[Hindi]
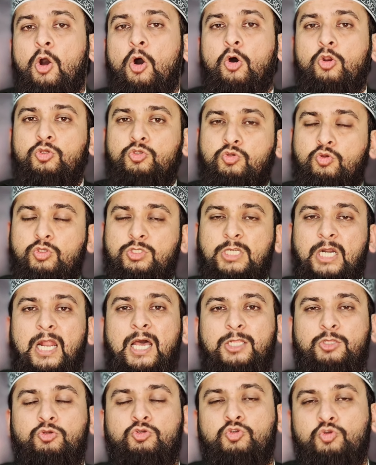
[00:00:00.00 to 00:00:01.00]
और उसको
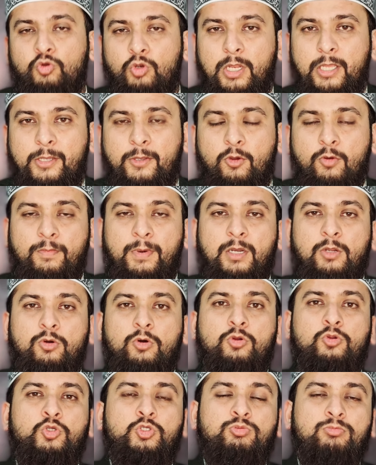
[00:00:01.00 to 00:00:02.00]
चढ़ा दो चूल्हे के ऊपर
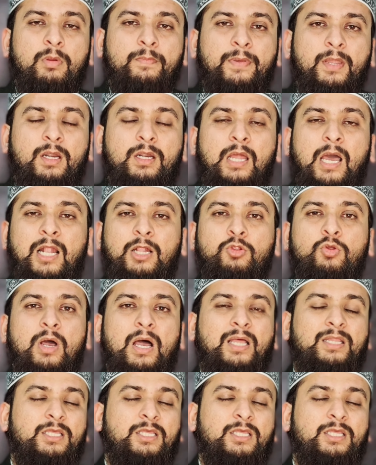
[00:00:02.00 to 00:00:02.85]
और उसमें फिर डाल दो